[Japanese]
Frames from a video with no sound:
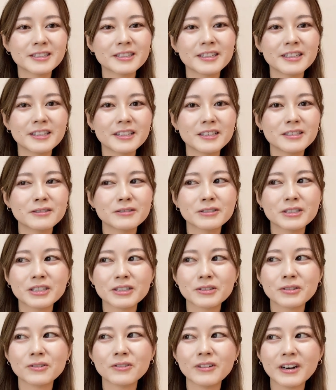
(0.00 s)
れている
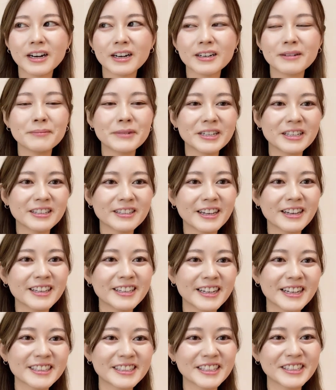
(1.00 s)
人はあまりない
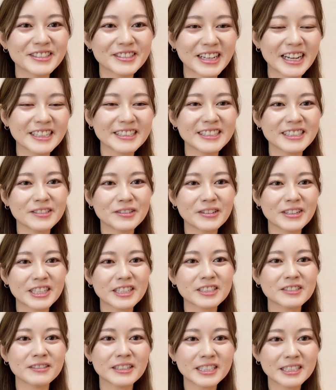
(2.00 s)
なっていう感じを
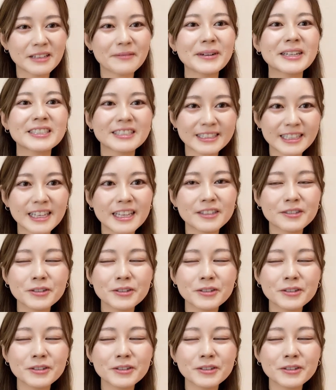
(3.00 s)
私はしてまして、